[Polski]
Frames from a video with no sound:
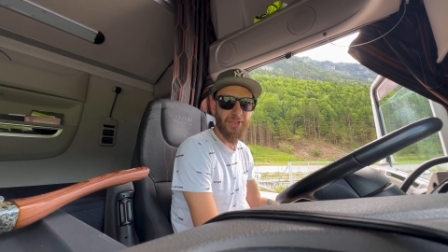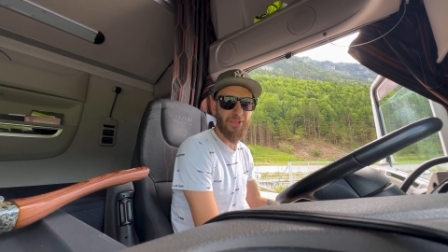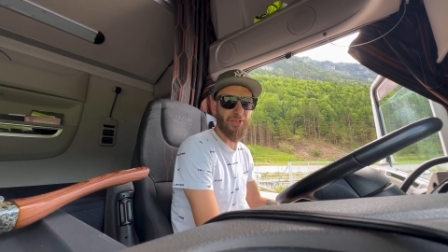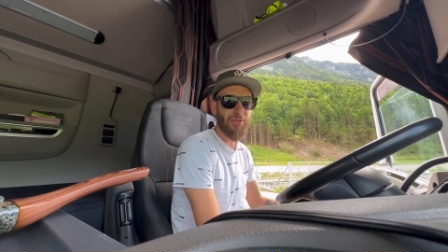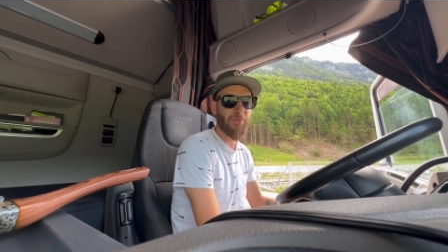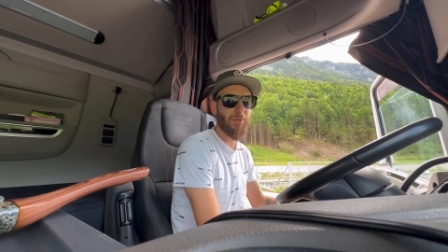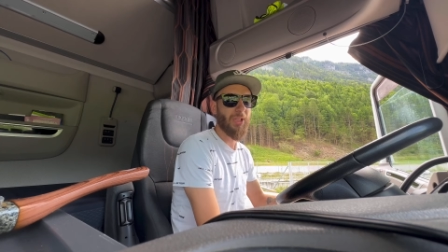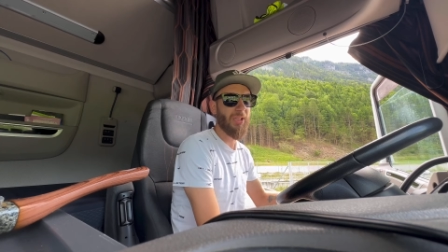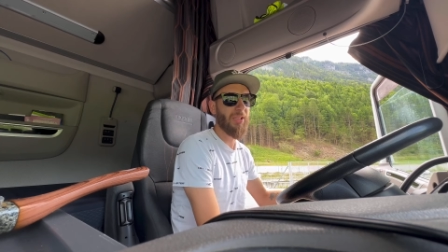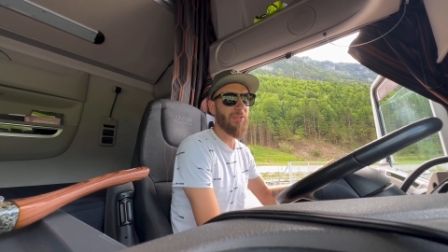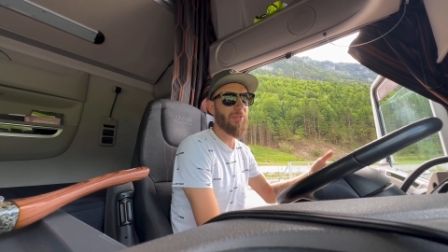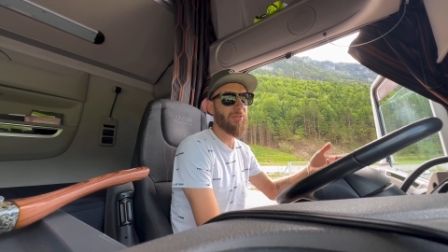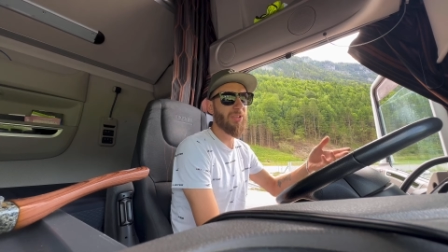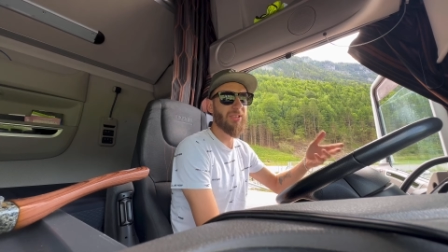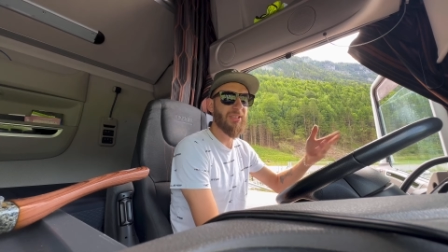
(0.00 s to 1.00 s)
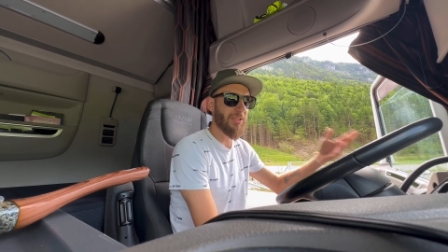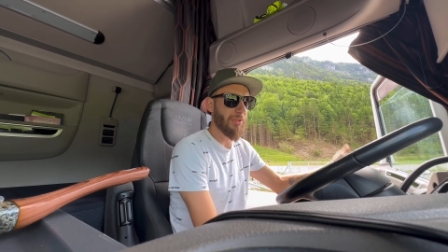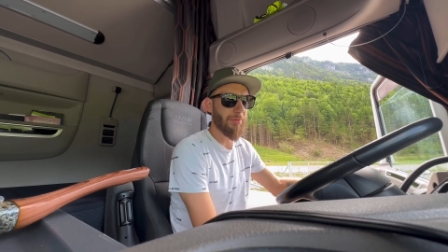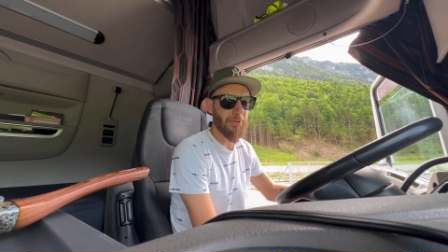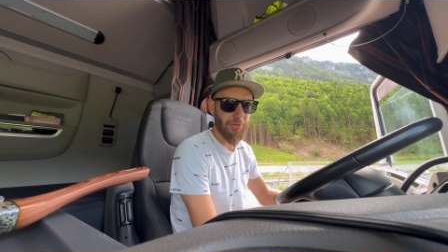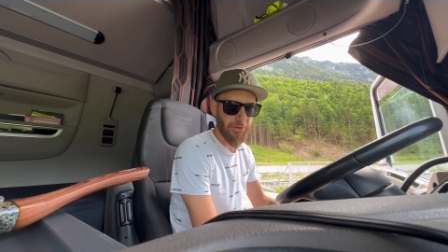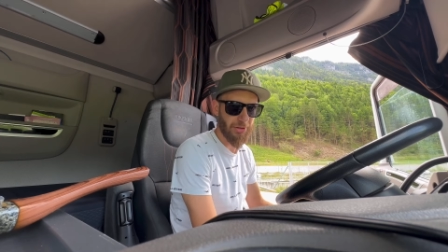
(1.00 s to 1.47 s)
rzeczy, które no, nie zdarzają
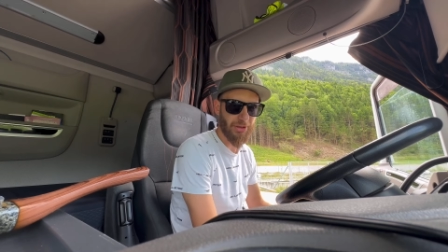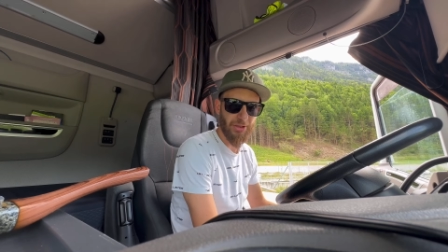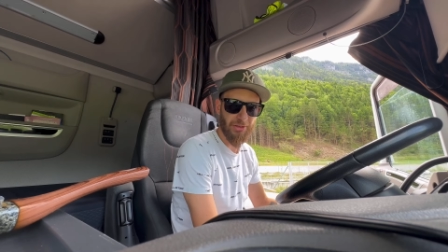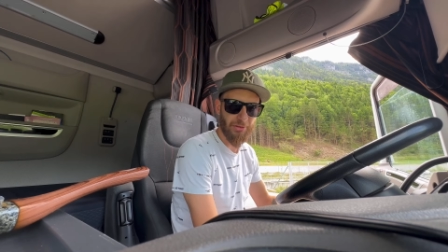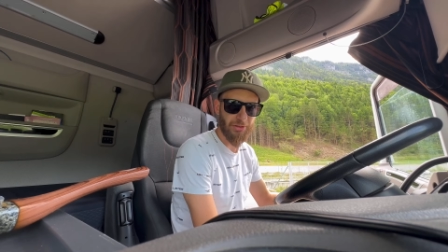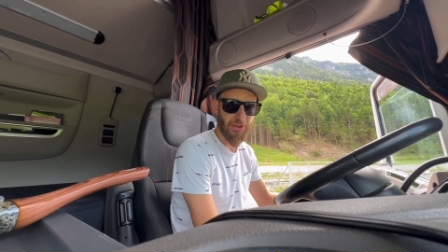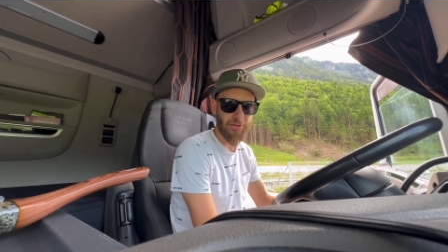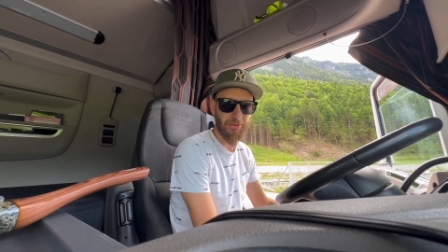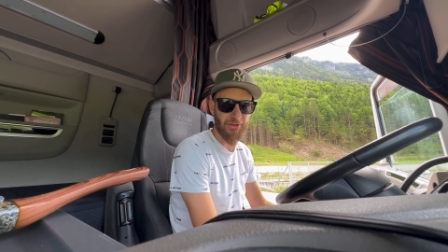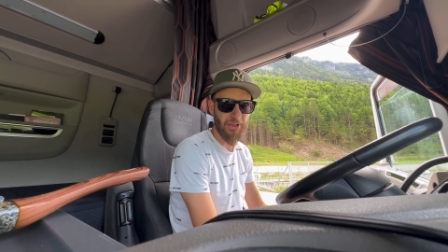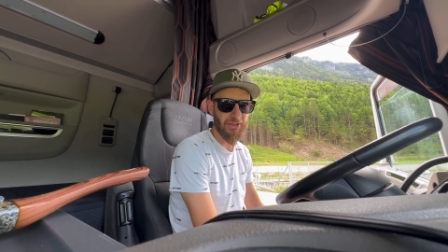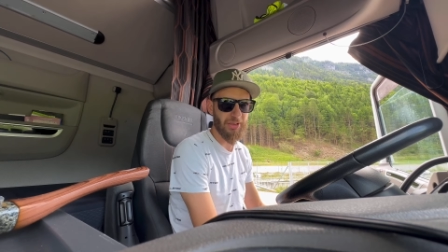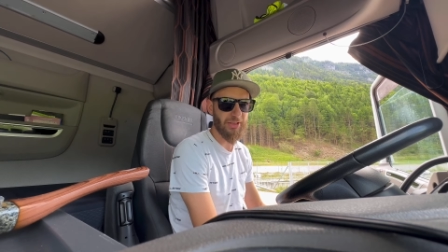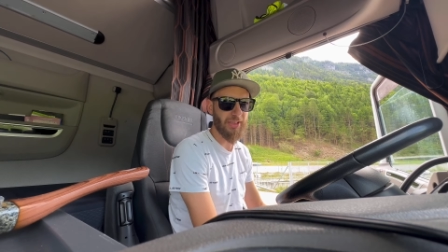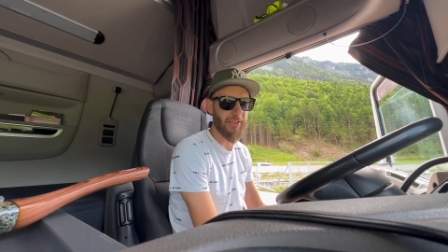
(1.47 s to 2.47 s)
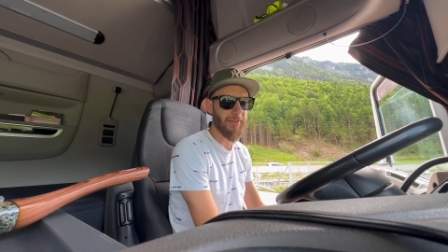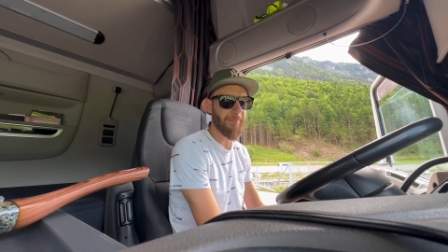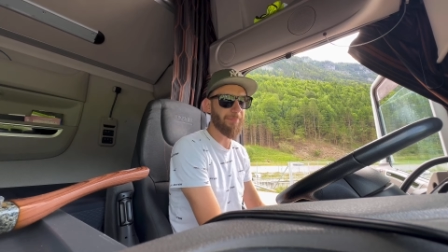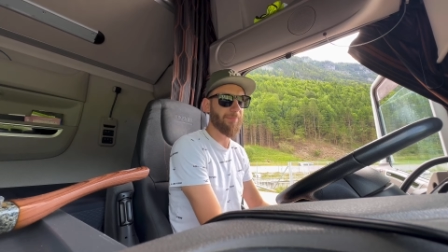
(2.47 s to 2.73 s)
się, się codziennie, tak?